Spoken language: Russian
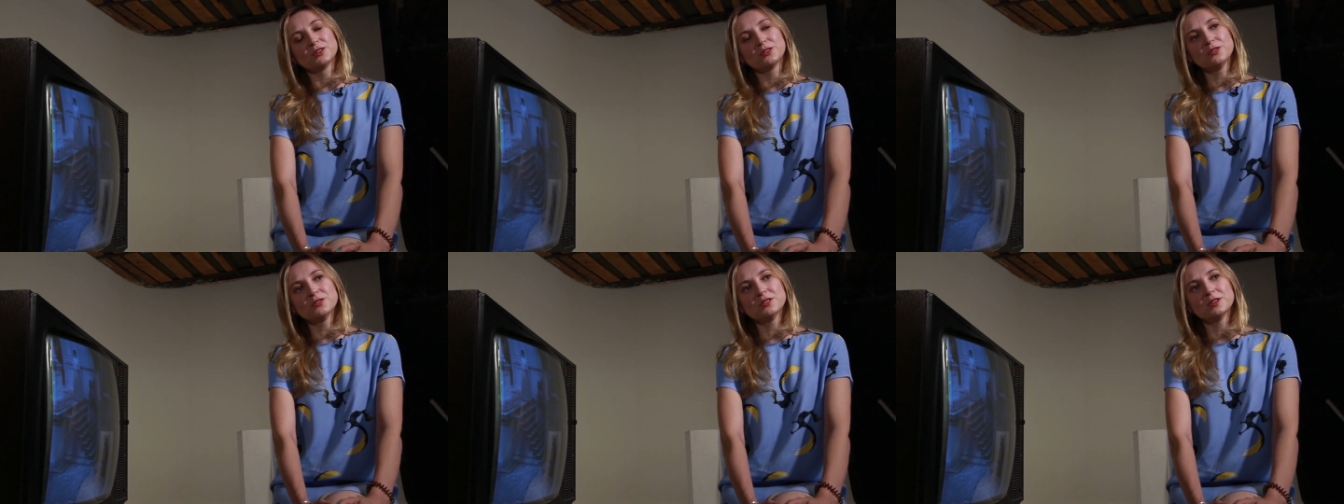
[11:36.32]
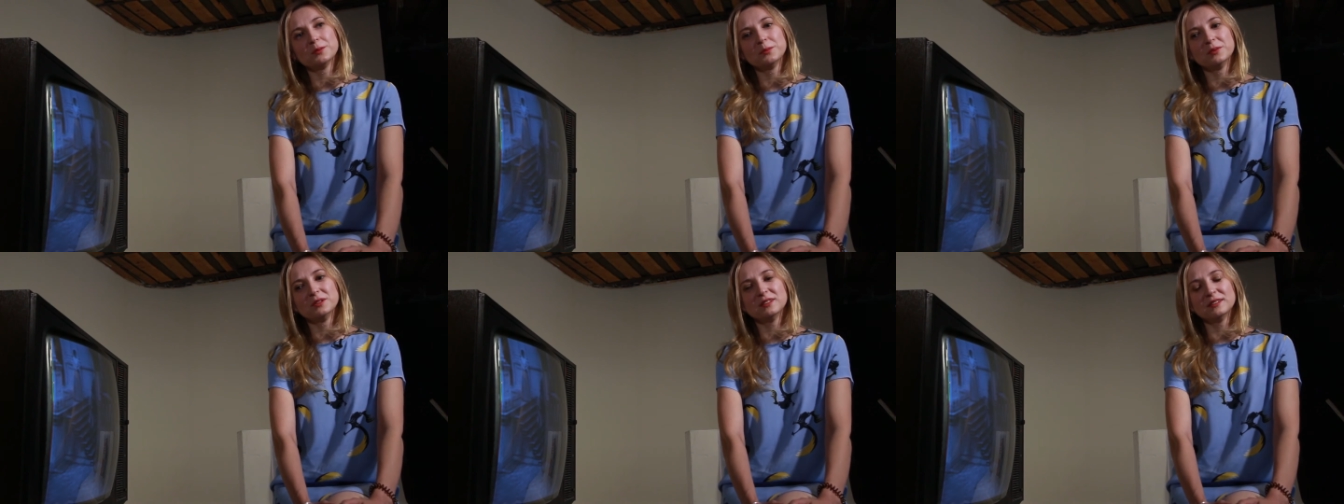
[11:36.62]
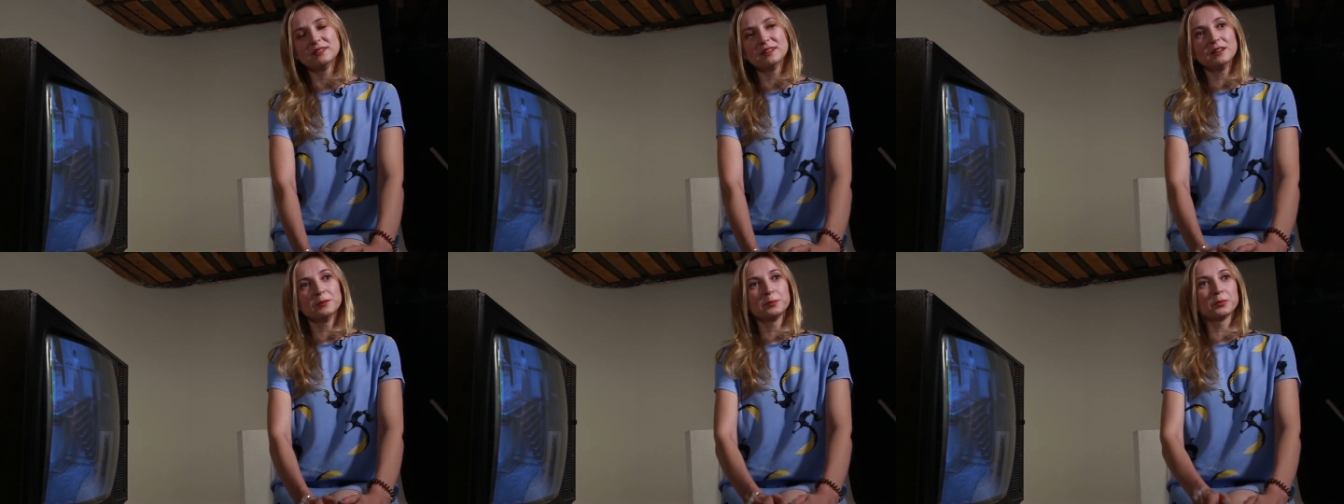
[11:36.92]
хорошая. И мы
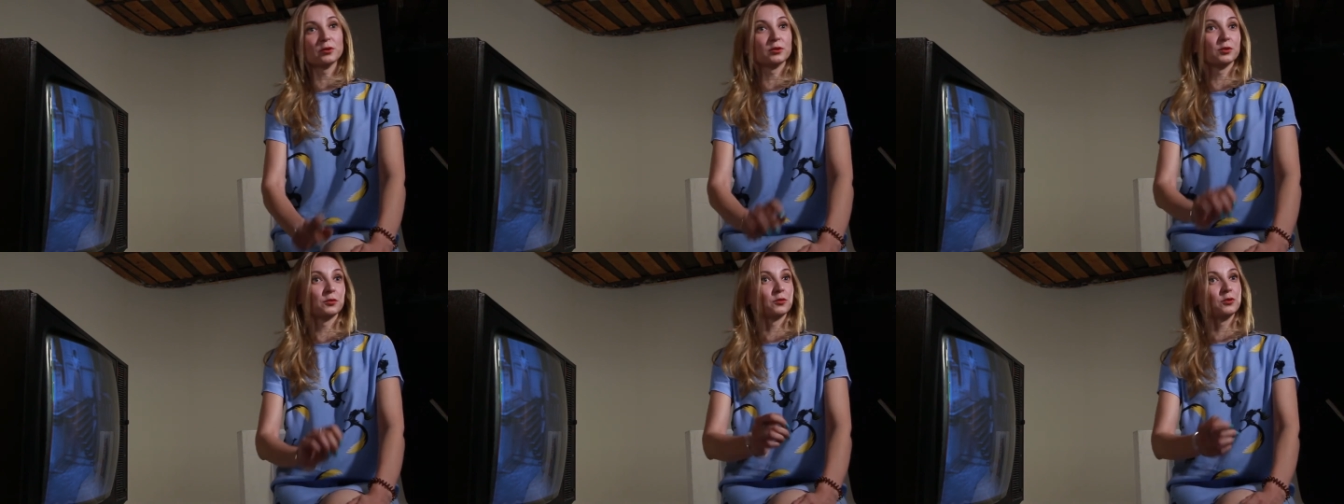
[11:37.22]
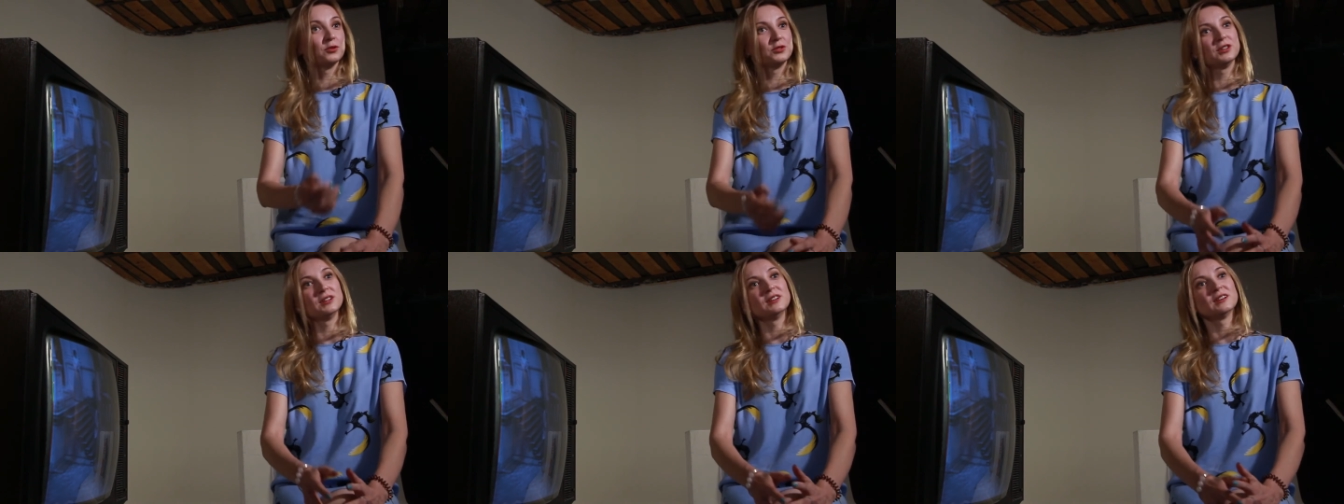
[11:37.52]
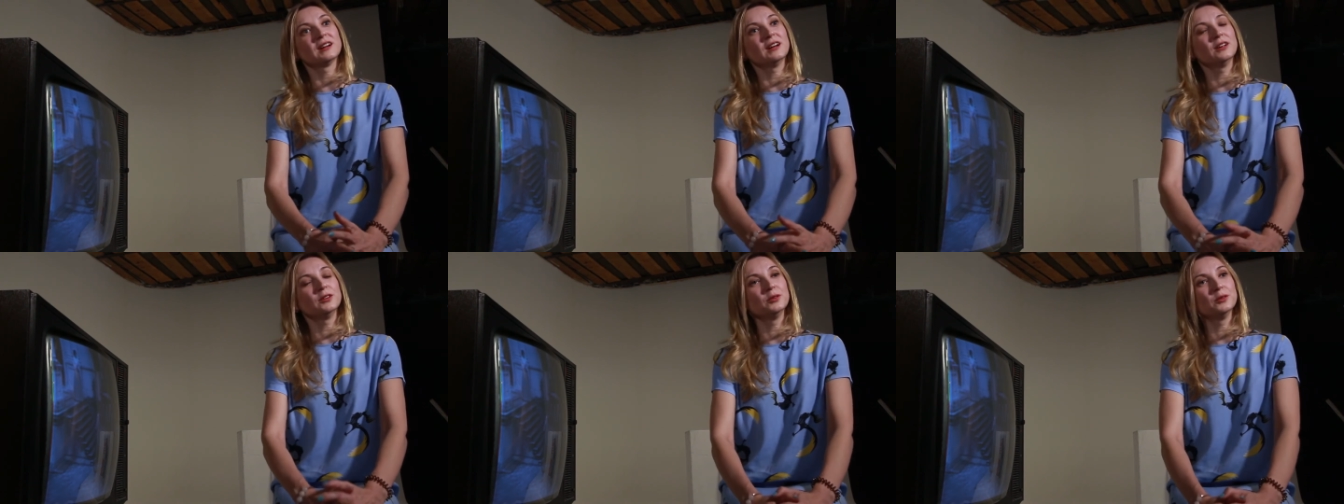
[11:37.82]
сидели, просто включили
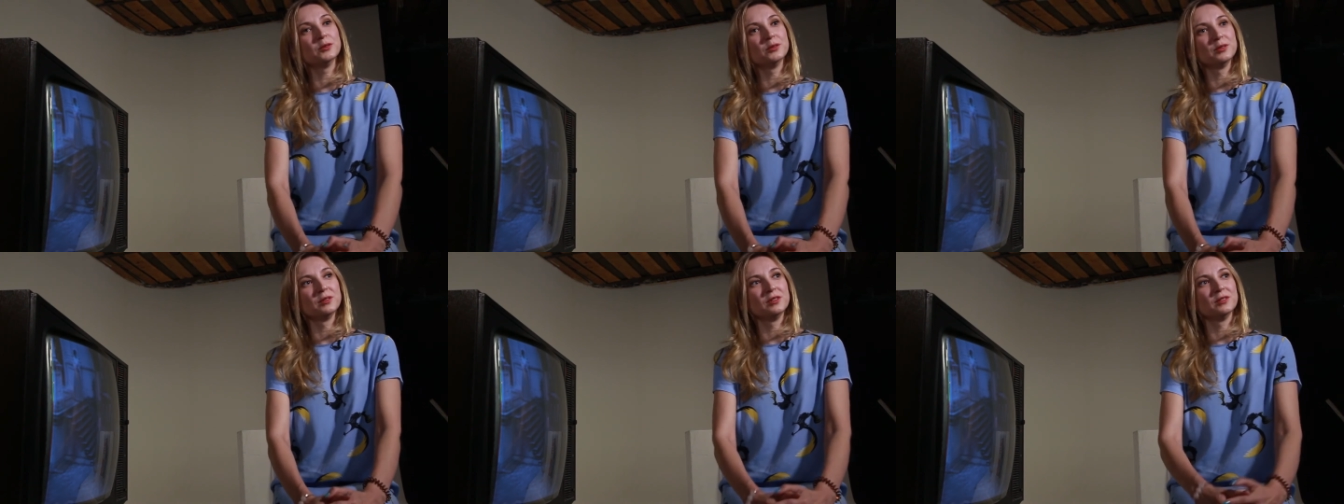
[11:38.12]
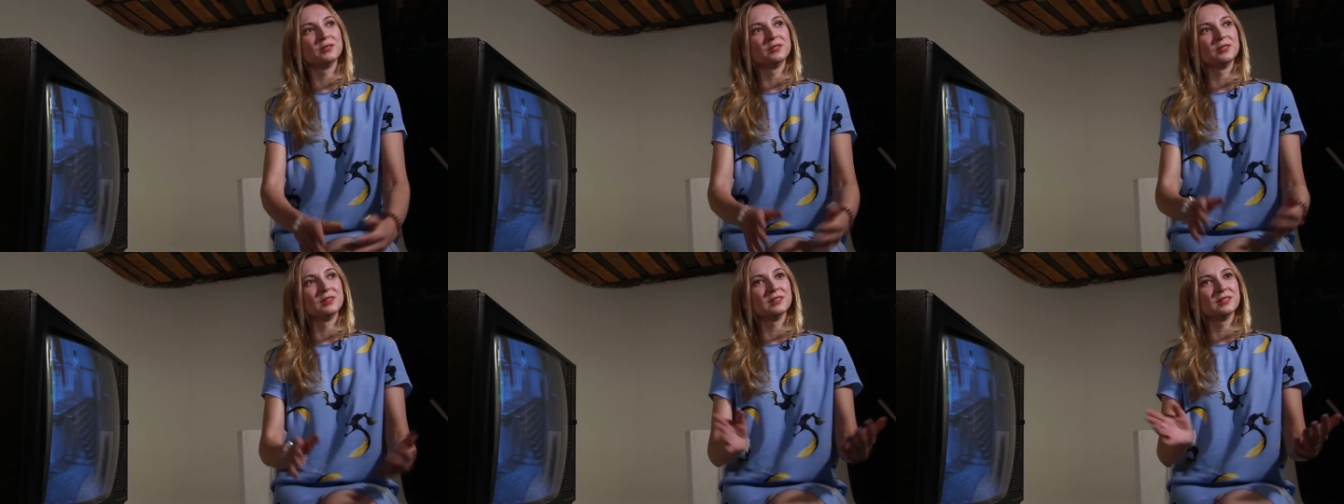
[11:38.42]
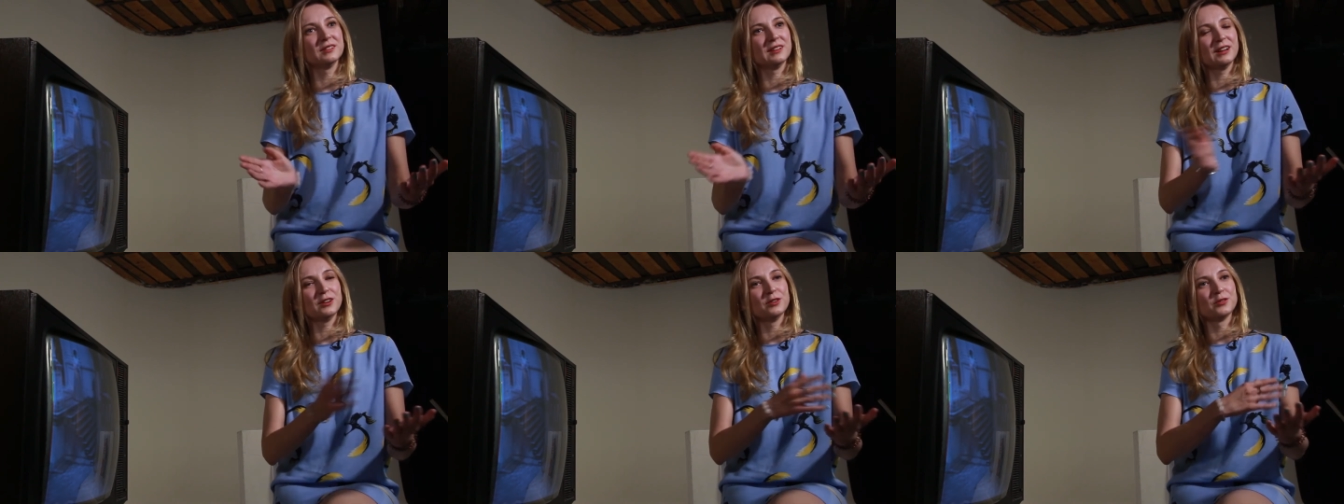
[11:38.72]
радио,
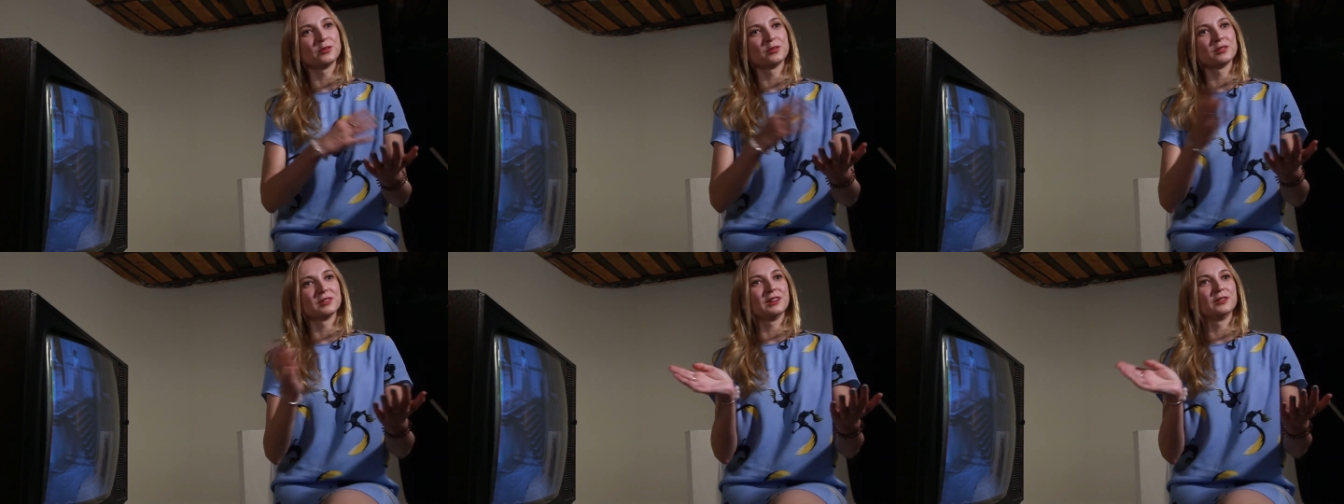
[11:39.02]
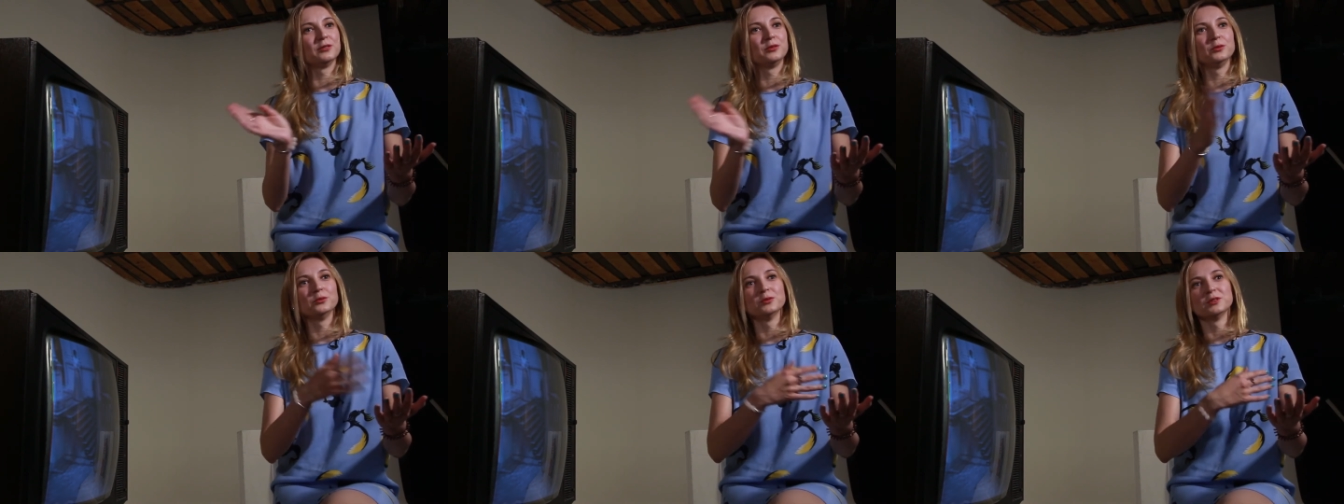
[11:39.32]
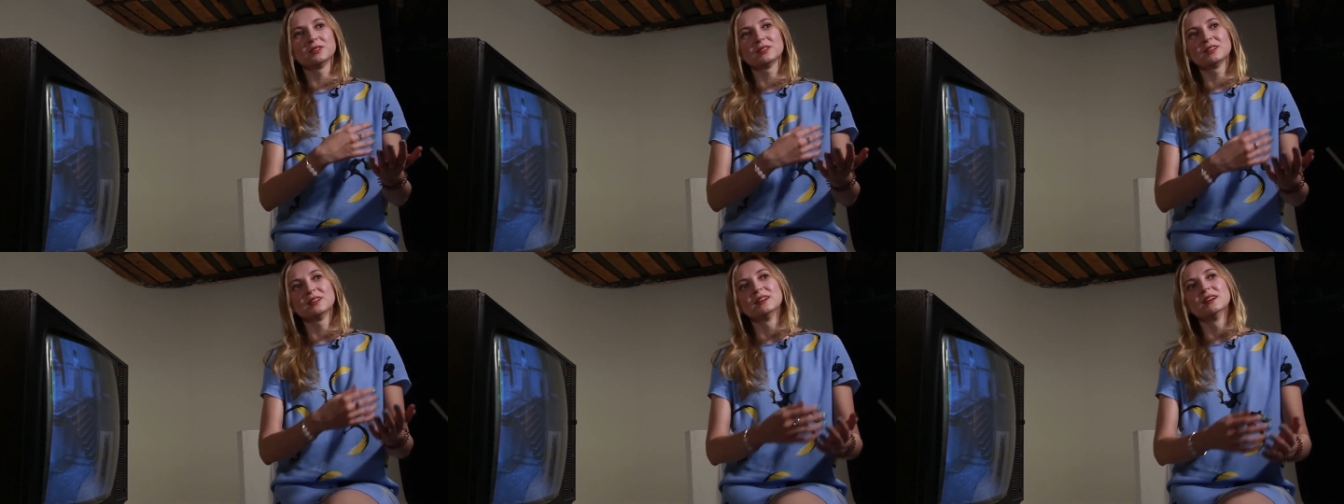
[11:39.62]
листали журнал
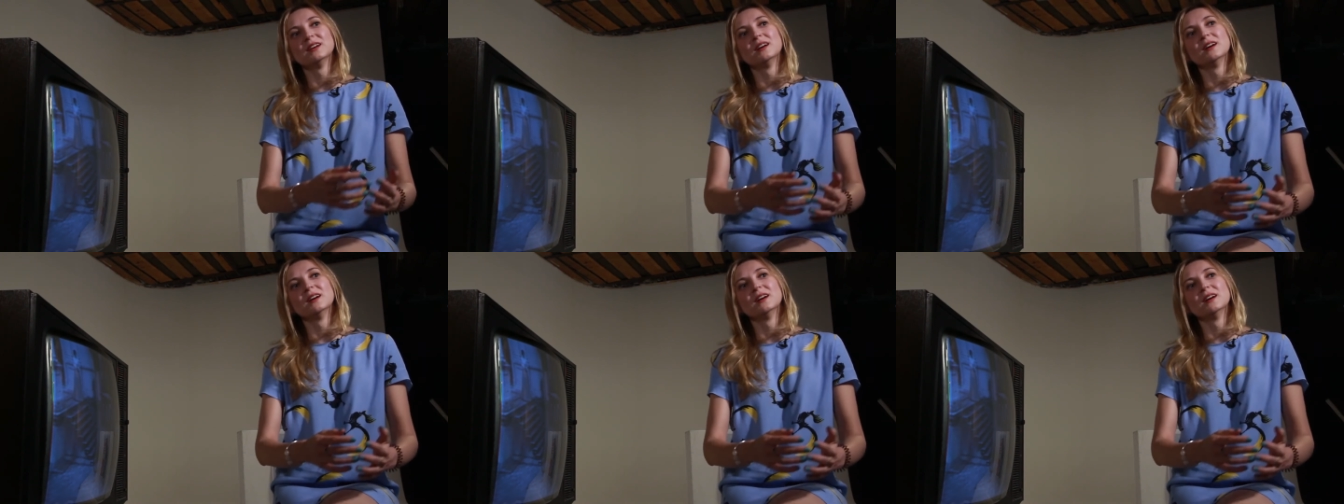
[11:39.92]
«Юность».